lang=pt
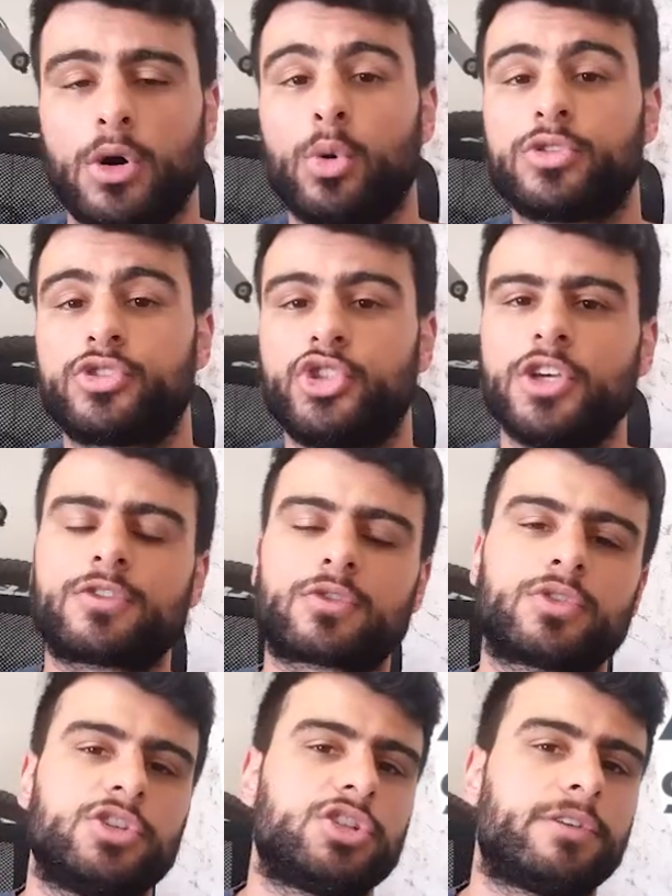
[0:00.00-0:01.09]
Os
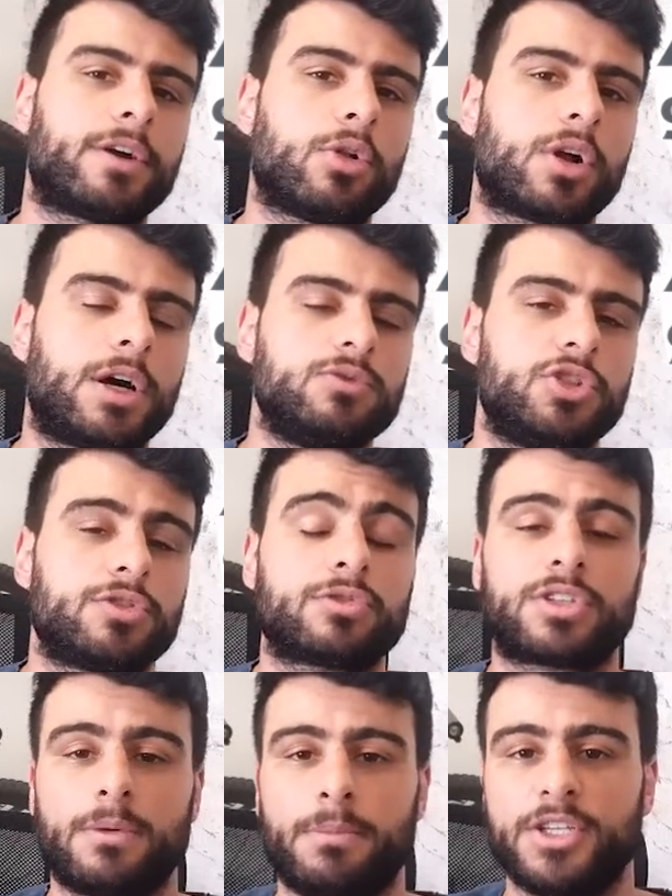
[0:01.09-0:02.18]
discos, a gente já vai colocar um disco
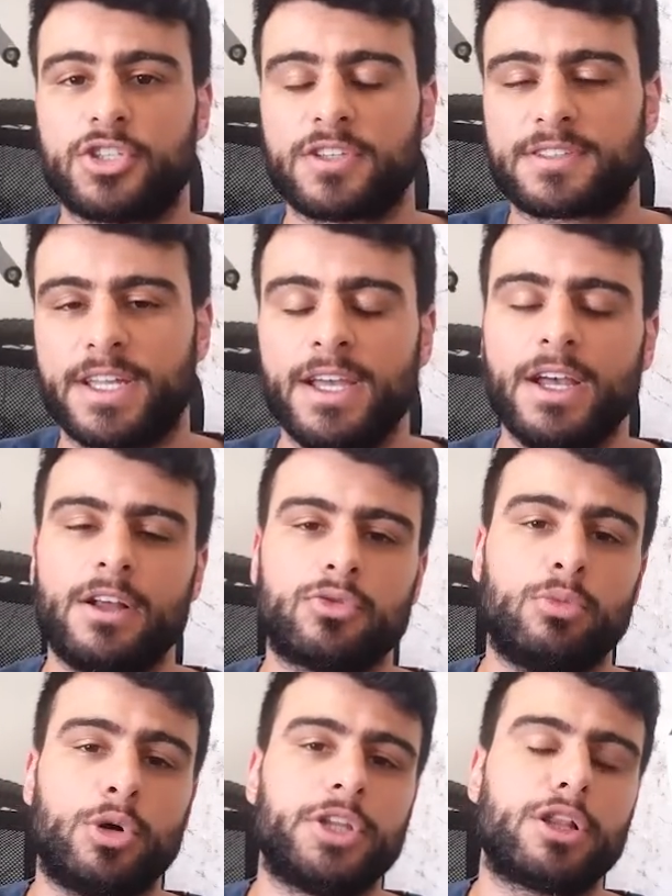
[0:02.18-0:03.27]
também XT
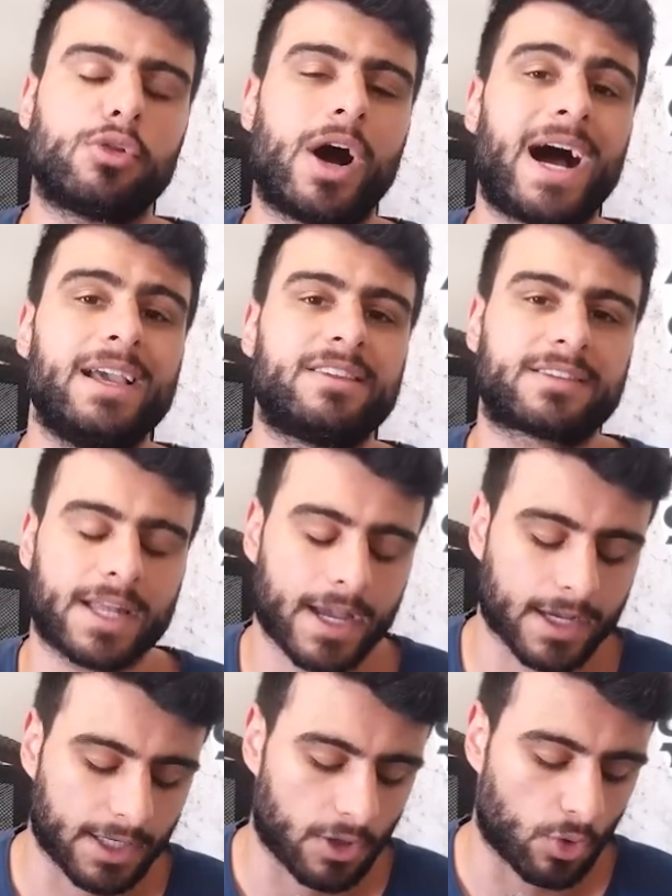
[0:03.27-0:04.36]
no modelo
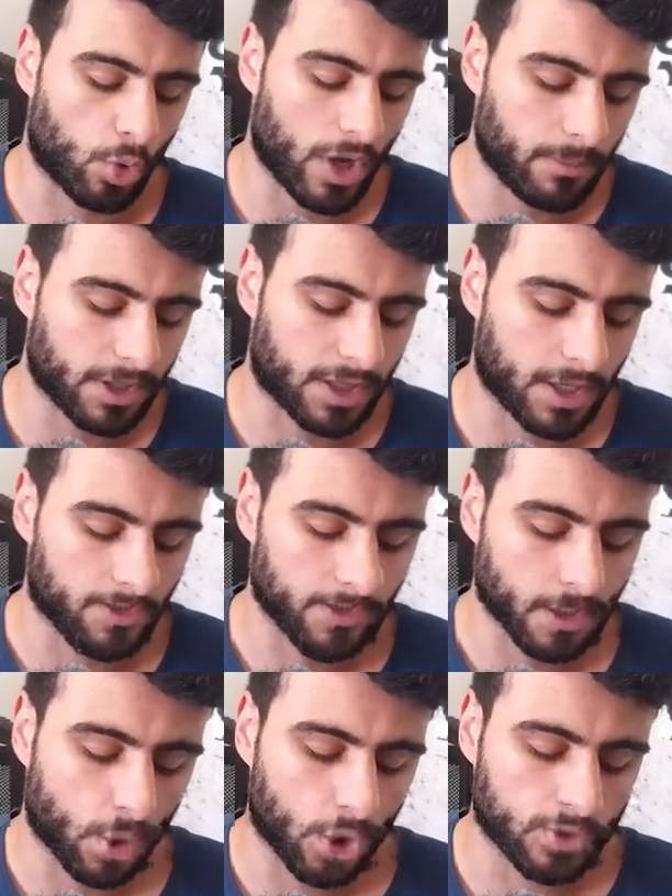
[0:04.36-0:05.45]
iStack, né, o MT
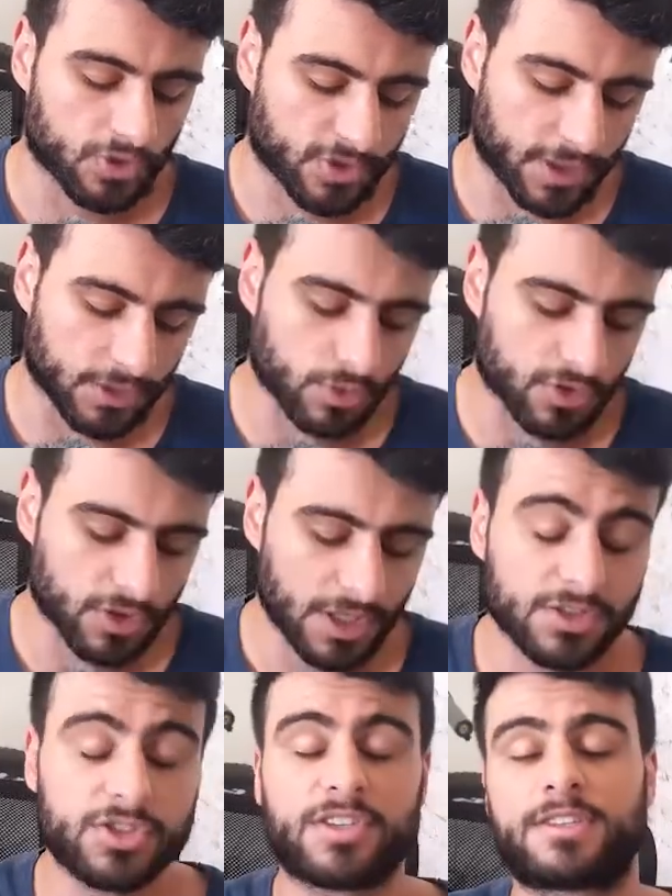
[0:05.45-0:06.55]
800
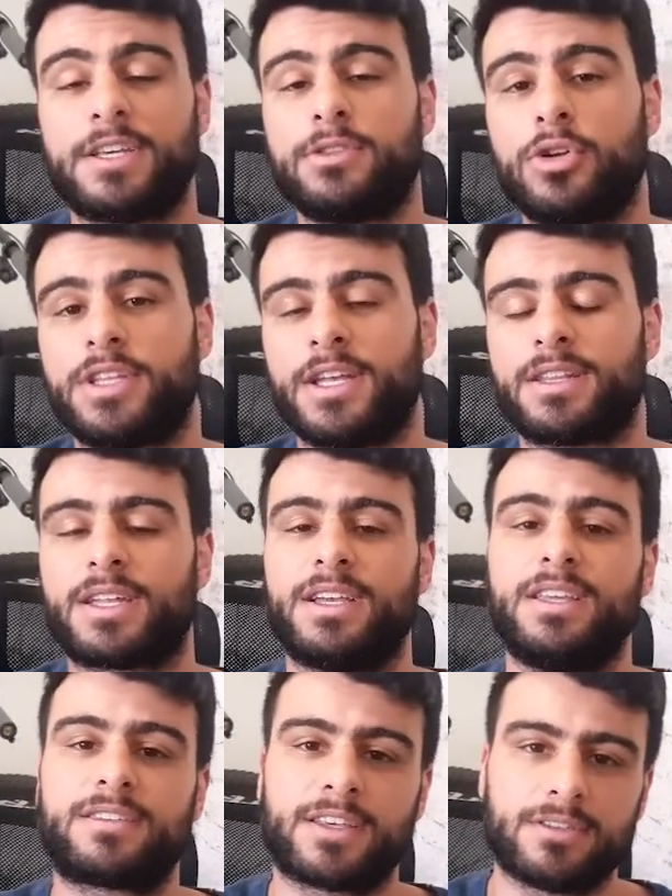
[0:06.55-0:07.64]
de 180
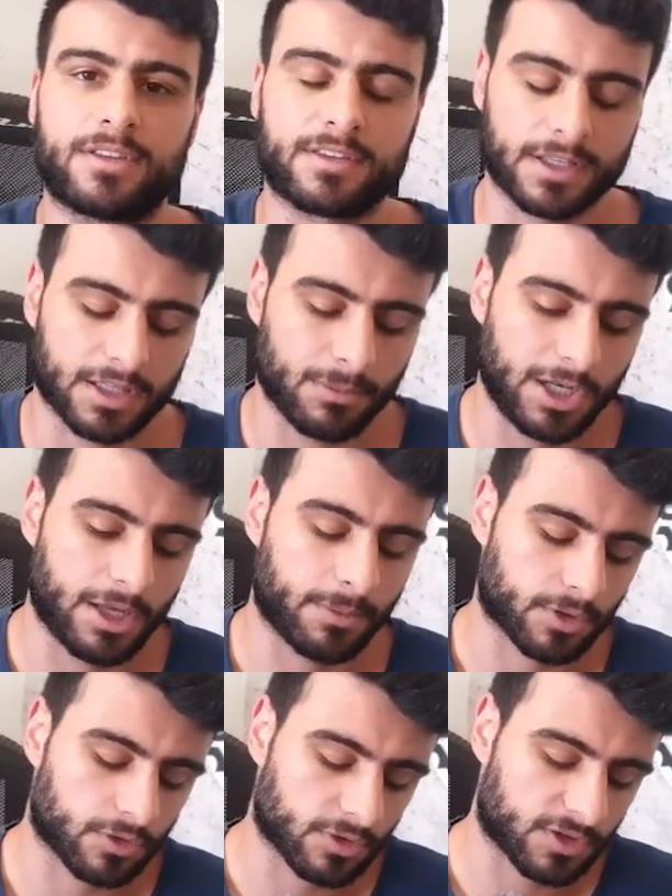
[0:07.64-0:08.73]
e 160
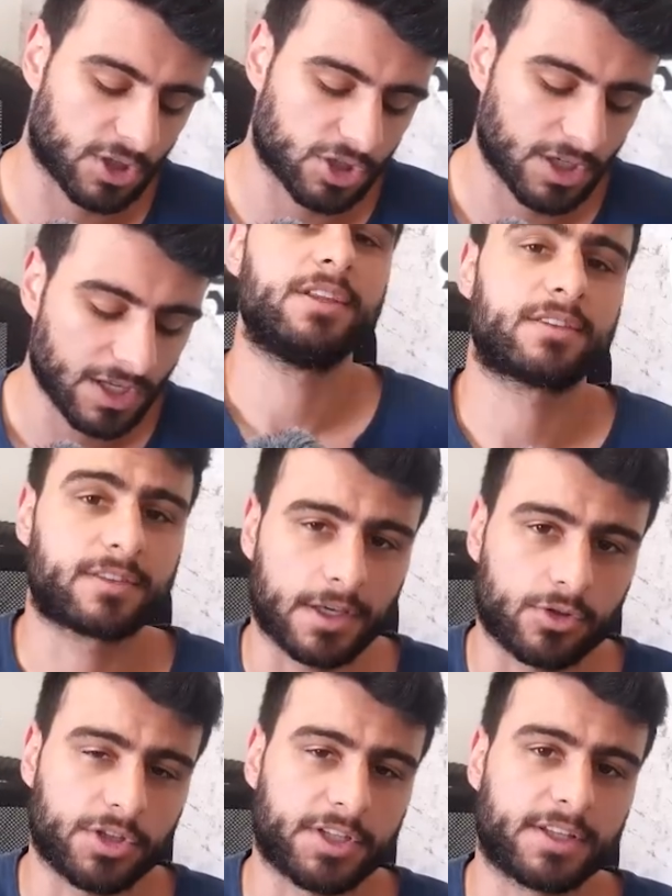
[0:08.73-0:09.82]
milímetros, ou seja,
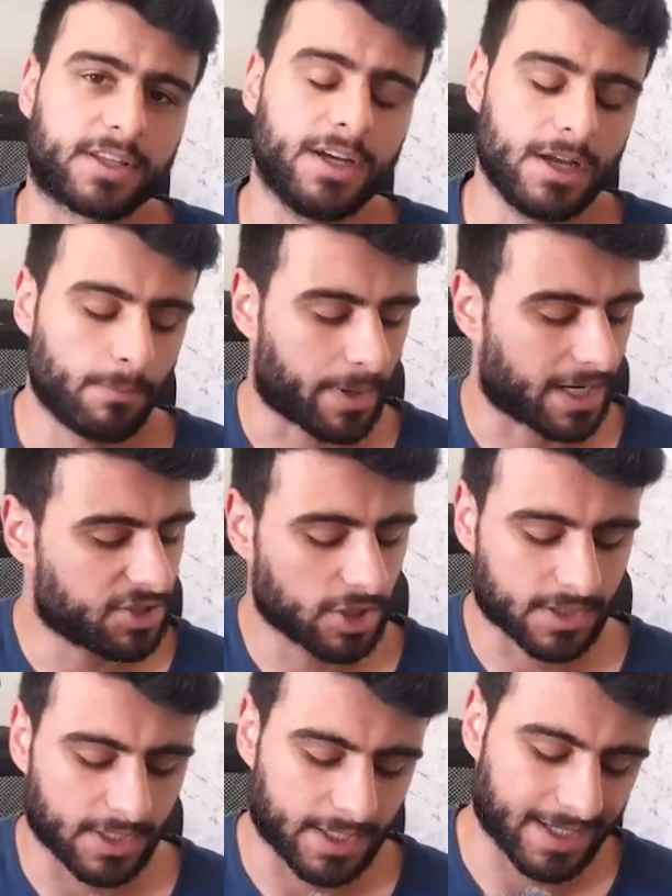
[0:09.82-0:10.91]
180 para
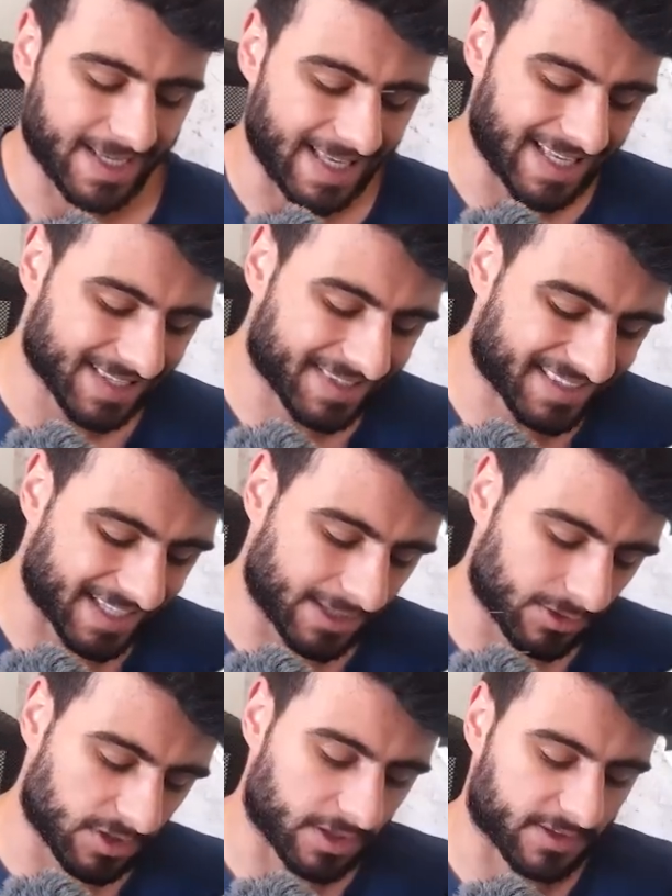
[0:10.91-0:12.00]
dianteira e
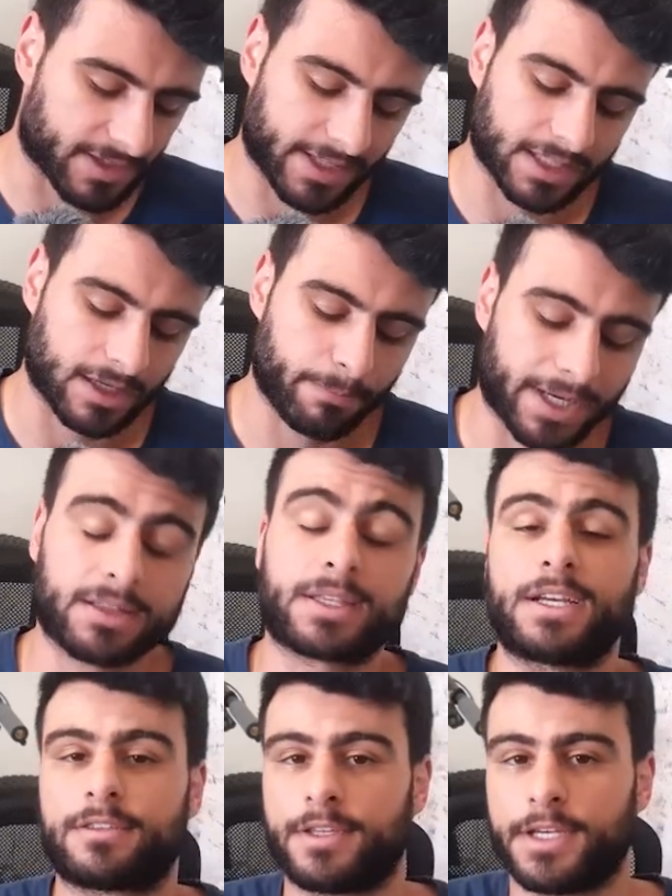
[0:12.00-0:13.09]
160 para
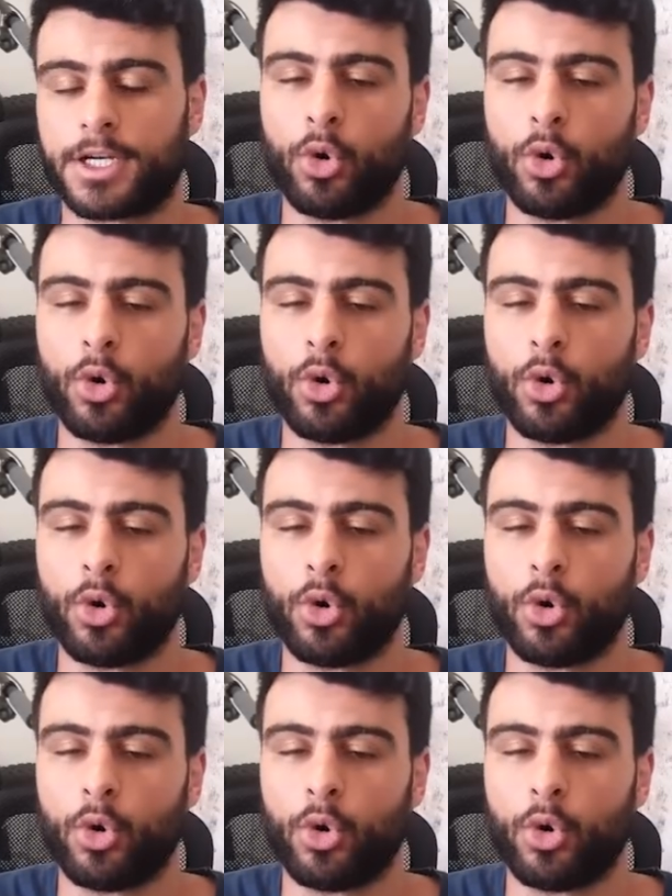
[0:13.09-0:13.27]
traseira.